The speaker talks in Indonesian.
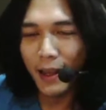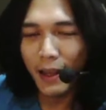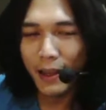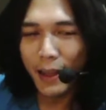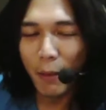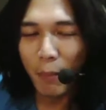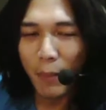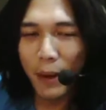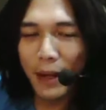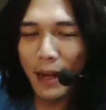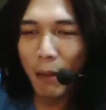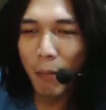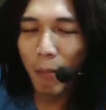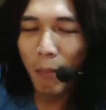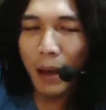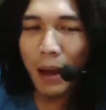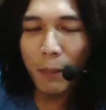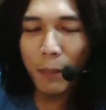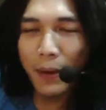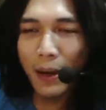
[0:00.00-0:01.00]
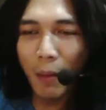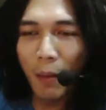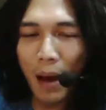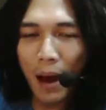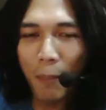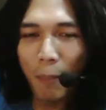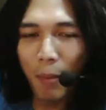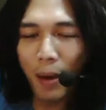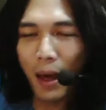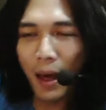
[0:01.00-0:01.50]
Yang beda mak, beda
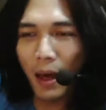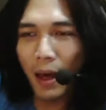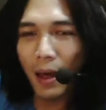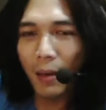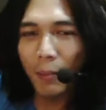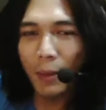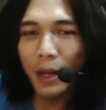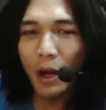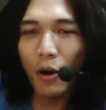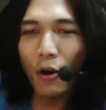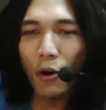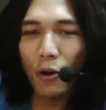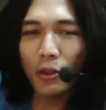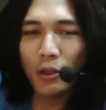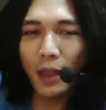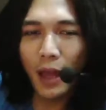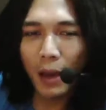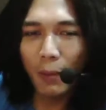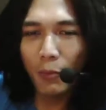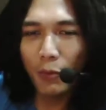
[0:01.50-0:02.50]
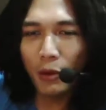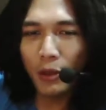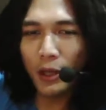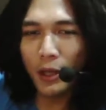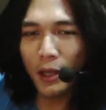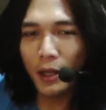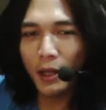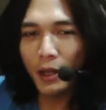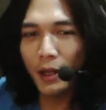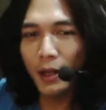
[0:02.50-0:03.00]
bapak, beda kota
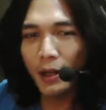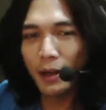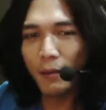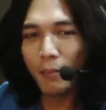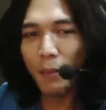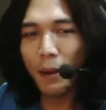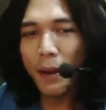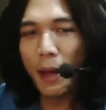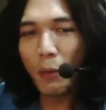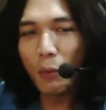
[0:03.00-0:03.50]
mungkin, beda